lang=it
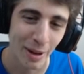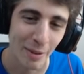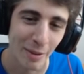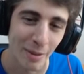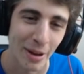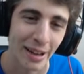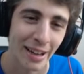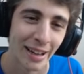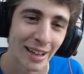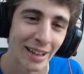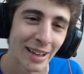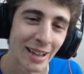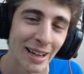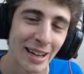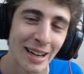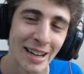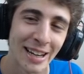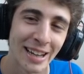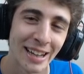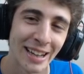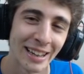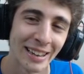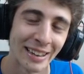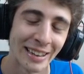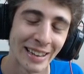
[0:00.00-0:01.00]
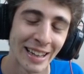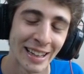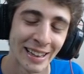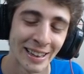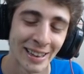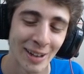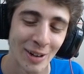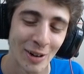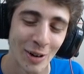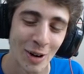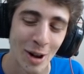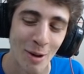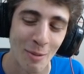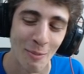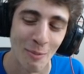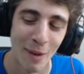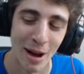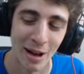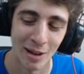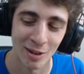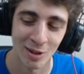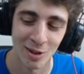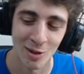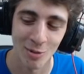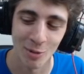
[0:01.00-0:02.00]
Che poi la mia carriera di cantante non è il
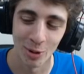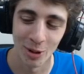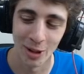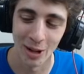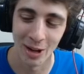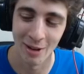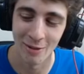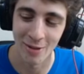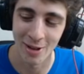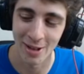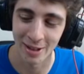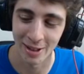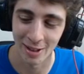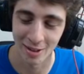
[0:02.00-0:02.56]
massimo della